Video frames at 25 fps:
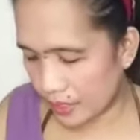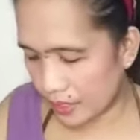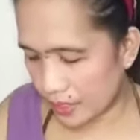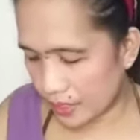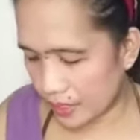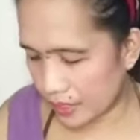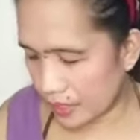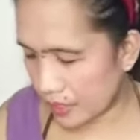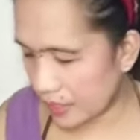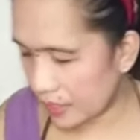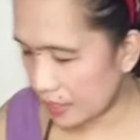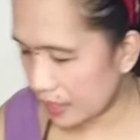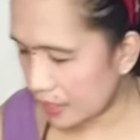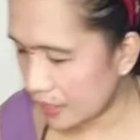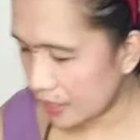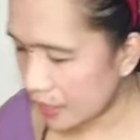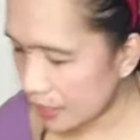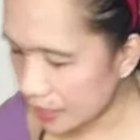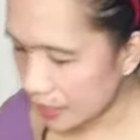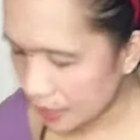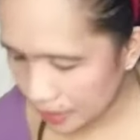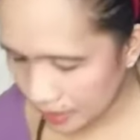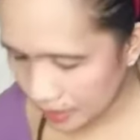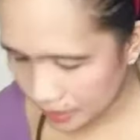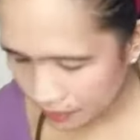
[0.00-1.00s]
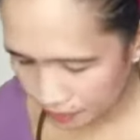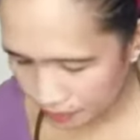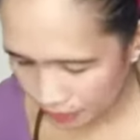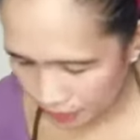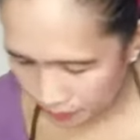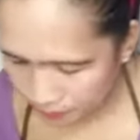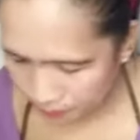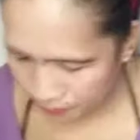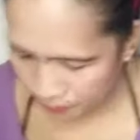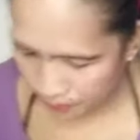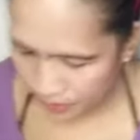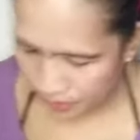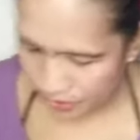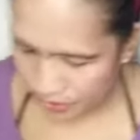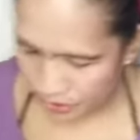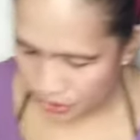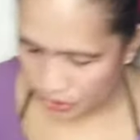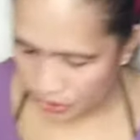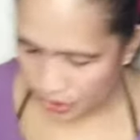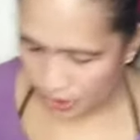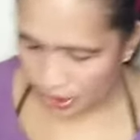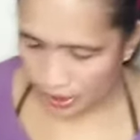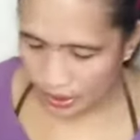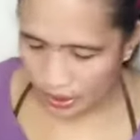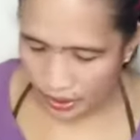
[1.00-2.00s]
Ayan, may free
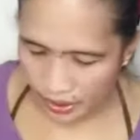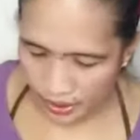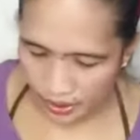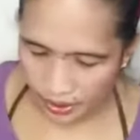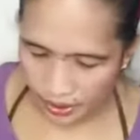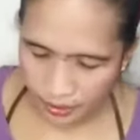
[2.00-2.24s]
siya.